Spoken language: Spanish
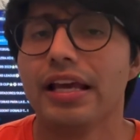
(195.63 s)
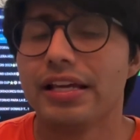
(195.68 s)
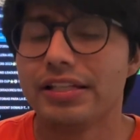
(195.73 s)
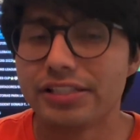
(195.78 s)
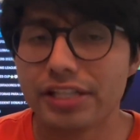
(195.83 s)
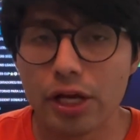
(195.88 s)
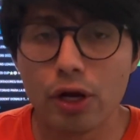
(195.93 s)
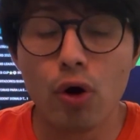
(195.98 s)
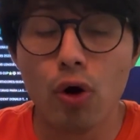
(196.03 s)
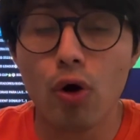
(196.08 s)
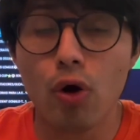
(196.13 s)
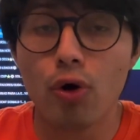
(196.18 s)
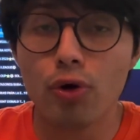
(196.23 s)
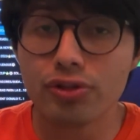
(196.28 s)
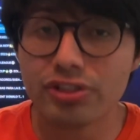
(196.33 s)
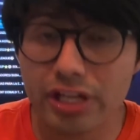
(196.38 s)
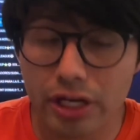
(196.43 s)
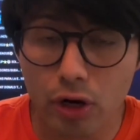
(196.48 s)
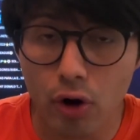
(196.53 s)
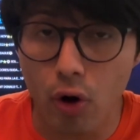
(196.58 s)
Llegó,
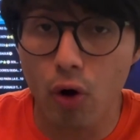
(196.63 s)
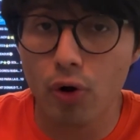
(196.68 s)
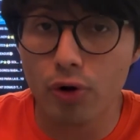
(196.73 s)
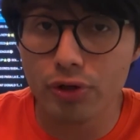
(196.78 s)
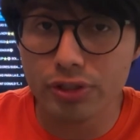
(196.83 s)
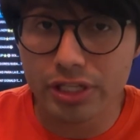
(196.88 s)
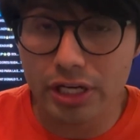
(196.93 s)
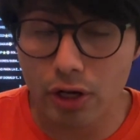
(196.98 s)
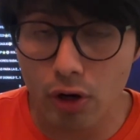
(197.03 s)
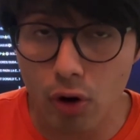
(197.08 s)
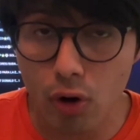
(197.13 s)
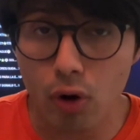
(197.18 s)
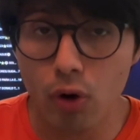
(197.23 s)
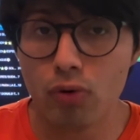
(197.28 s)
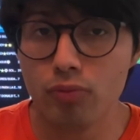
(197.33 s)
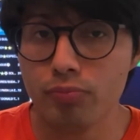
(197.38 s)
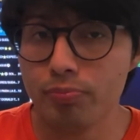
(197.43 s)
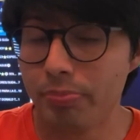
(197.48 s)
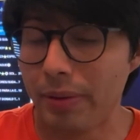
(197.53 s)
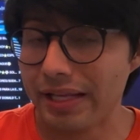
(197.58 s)
llegó, llegó.
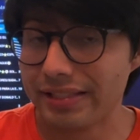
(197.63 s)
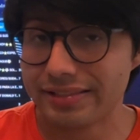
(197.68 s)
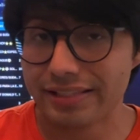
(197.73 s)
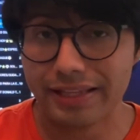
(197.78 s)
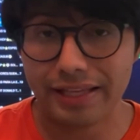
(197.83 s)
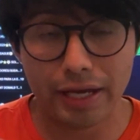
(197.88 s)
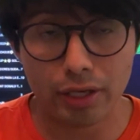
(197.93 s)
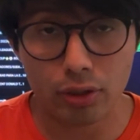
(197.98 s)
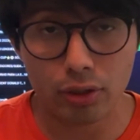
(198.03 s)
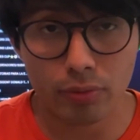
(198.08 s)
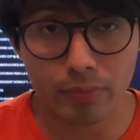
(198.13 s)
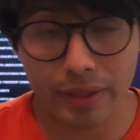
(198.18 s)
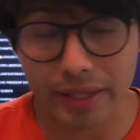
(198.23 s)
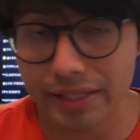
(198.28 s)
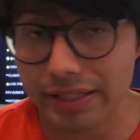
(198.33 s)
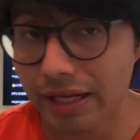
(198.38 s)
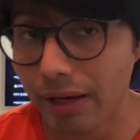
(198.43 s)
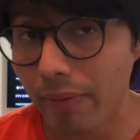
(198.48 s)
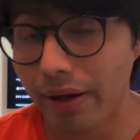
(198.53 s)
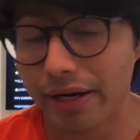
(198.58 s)
Un pase de Harold
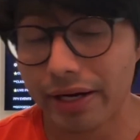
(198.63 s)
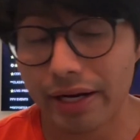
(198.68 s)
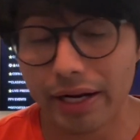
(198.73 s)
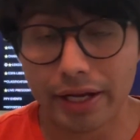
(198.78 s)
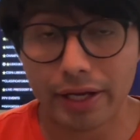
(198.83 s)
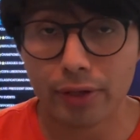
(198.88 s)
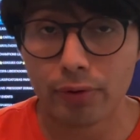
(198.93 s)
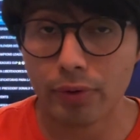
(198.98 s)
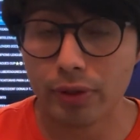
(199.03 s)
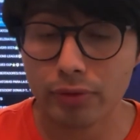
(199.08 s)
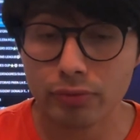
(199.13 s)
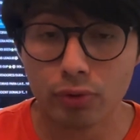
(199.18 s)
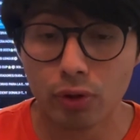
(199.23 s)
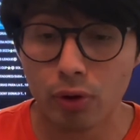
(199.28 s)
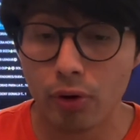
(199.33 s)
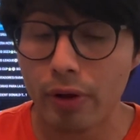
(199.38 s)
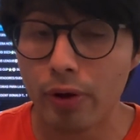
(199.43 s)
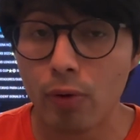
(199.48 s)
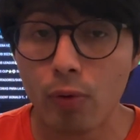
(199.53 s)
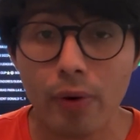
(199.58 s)
Medina Barrera que no,
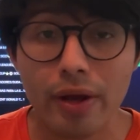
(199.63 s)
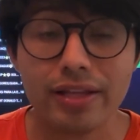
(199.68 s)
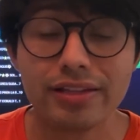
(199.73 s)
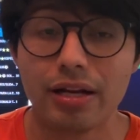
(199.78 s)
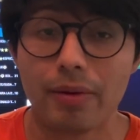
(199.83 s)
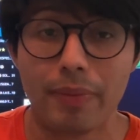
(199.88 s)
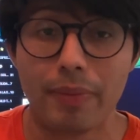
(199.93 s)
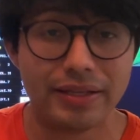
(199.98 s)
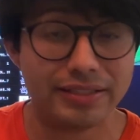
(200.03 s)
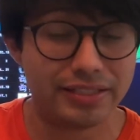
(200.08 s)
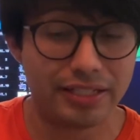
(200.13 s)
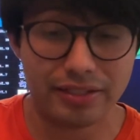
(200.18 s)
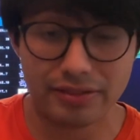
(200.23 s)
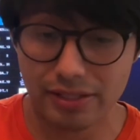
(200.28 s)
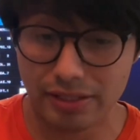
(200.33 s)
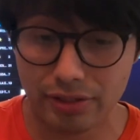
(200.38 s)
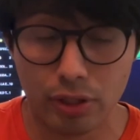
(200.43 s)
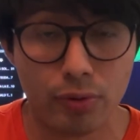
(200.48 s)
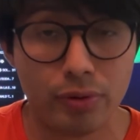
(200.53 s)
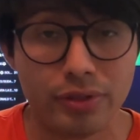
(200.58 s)
lo encuentra. Marcia
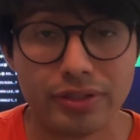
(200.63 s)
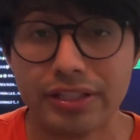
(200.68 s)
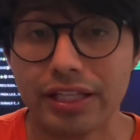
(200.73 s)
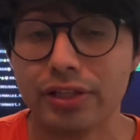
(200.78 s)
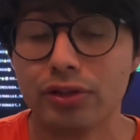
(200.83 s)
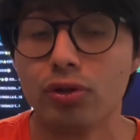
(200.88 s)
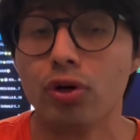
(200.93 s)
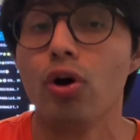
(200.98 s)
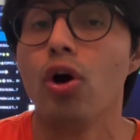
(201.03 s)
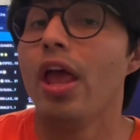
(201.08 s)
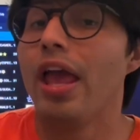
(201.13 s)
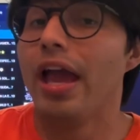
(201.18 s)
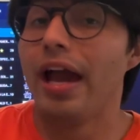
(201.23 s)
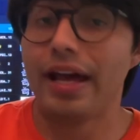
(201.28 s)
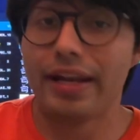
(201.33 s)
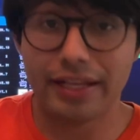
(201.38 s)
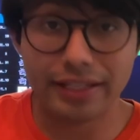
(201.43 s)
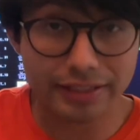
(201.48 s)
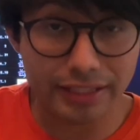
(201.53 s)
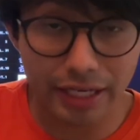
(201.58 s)
Hernández lo intentó.
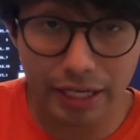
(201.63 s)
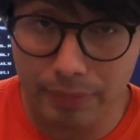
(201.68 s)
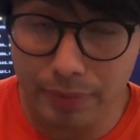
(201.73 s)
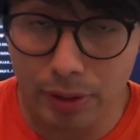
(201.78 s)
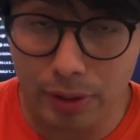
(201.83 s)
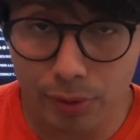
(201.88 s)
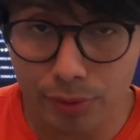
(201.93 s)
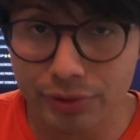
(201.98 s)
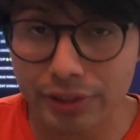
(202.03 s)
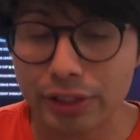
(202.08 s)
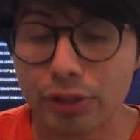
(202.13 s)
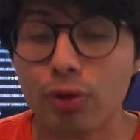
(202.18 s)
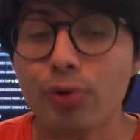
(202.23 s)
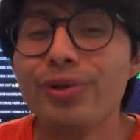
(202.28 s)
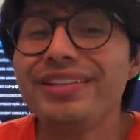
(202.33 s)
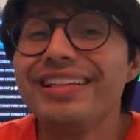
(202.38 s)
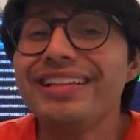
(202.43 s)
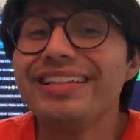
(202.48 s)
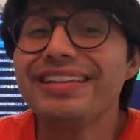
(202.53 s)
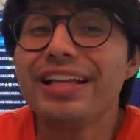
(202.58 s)
Arián Gresmi lo intentó. Lo
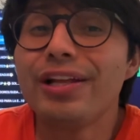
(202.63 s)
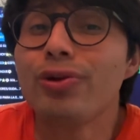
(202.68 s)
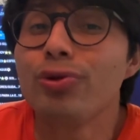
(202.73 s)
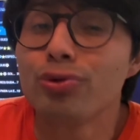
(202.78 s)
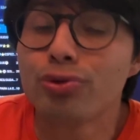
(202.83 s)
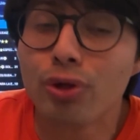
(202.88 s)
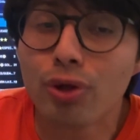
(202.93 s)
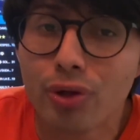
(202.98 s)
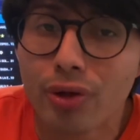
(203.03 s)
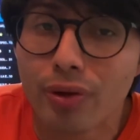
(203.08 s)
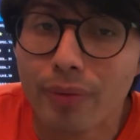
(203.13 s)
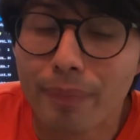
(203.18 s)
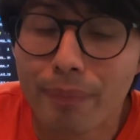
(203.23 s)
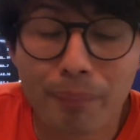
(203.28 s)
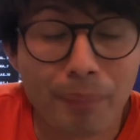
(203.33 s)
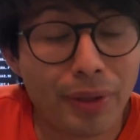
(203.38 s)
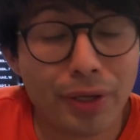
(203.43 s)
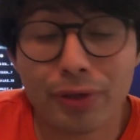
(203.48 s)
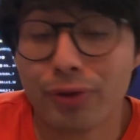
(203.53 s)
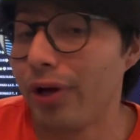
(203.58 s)
intentaron todo,
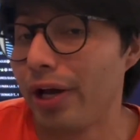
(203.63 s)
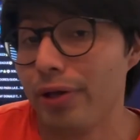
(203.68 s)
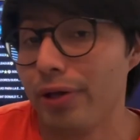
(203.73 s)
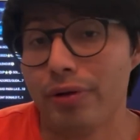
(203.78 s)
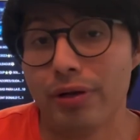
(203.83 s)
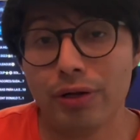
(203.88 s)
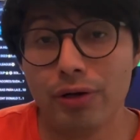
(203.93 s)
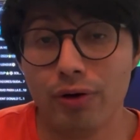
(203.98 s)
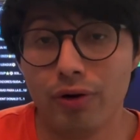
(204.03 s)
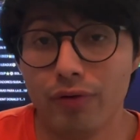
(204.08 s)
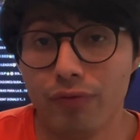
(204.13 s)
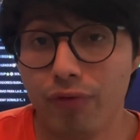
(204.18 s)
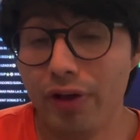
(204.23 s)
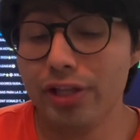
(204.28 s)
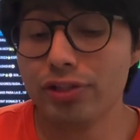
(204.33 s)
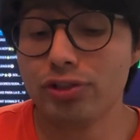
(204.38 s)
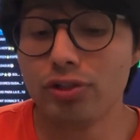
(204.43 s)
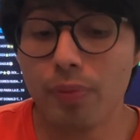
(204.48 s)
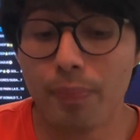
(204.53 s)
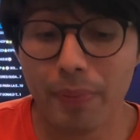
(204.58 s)
pero no cayó el gol. Fue
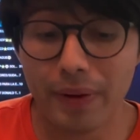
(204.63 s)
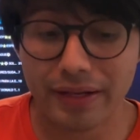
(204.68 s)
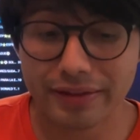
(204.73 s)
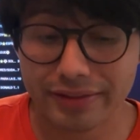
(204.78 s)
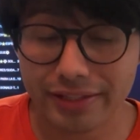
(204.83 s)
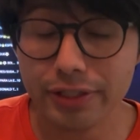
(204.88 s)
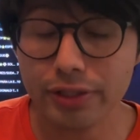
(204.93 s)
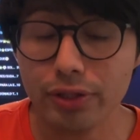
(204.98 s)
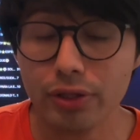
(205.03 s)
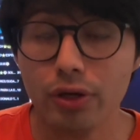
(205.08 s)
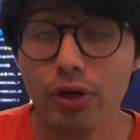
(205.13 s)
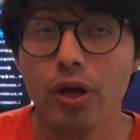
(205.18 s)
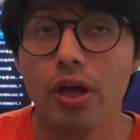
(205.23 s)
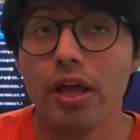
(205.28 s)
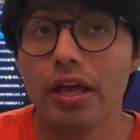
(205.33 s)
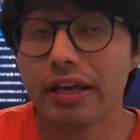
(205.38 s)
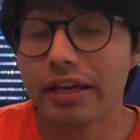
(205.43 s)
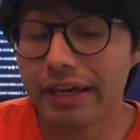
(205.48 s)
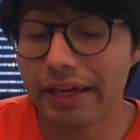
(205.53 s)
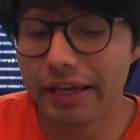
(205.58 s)
de esos partidos
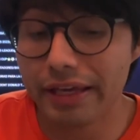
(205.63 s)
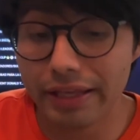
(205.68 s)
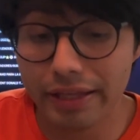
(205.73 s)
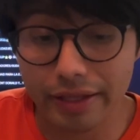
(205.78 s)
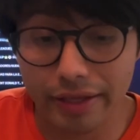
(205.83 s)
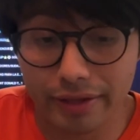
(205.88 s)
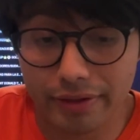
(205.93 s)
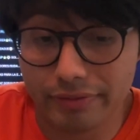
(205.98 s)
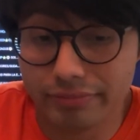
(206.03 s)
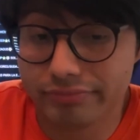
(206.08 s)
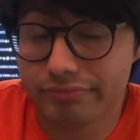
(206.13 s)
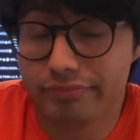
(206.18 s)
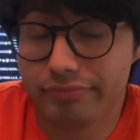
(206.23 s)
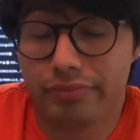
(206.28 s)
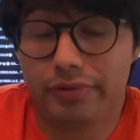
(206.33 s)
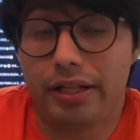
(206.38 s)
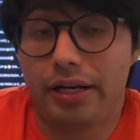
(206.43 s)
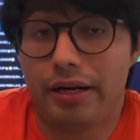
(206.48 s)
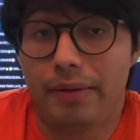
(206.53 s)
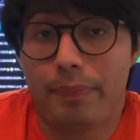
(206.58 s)
que
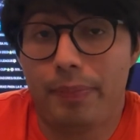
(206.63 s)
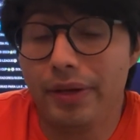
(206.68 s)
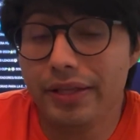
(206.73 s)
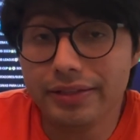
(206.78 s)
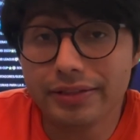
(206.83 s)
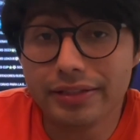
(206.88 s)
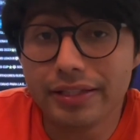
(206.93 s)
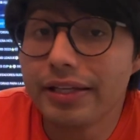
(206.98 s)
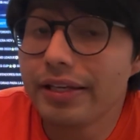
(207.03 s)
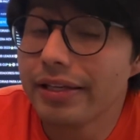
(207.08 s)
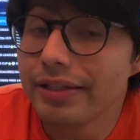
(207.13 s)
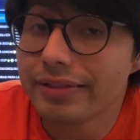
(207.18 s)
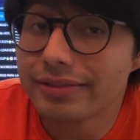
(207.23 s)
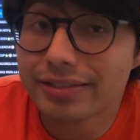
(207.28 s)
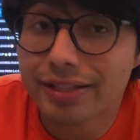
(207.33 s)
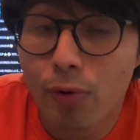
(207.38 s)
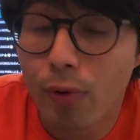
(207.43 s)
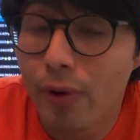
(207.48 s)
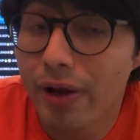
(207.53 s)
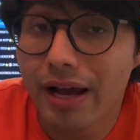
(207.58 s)
de repente
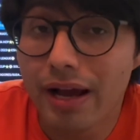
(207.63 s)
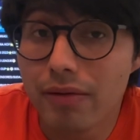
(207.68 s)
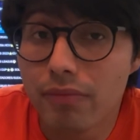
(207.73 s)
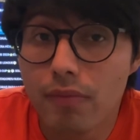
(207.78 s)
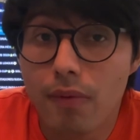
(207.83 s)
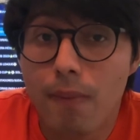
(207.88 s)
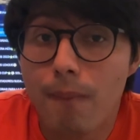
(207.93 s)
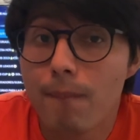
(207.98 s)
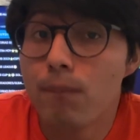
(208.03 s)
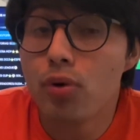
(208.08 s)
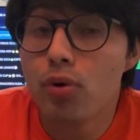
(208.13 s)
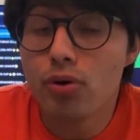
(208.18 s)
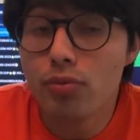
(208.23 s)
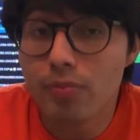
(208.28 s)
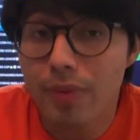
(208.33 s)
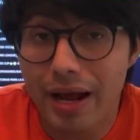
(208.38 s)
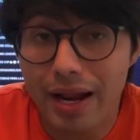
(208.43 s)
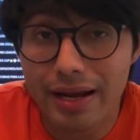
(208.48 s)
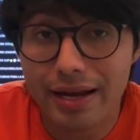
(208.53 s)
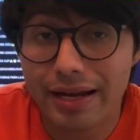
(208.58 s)
se juegan muy
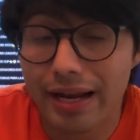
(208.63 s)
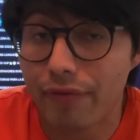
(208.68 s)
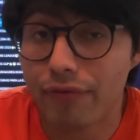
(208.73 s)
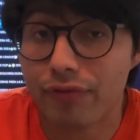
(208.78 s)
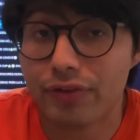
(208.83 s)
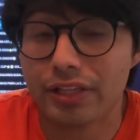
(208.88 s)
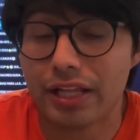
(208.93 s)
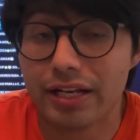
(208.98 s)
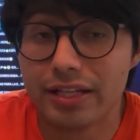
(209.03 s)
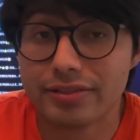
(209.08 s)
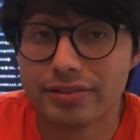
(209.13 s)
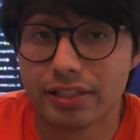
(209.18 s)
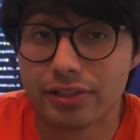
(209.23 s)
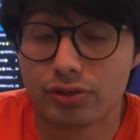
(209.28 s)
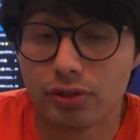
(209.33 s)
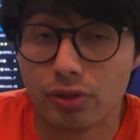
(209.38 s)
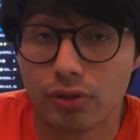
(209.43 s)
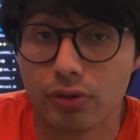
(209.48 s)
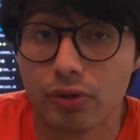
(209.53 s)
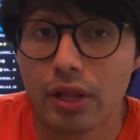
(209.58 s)
mal en la
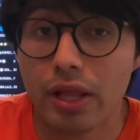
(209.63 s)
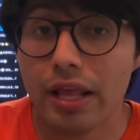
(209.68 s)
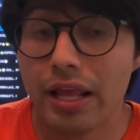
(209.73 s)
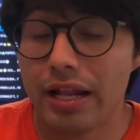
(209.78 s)
finalización.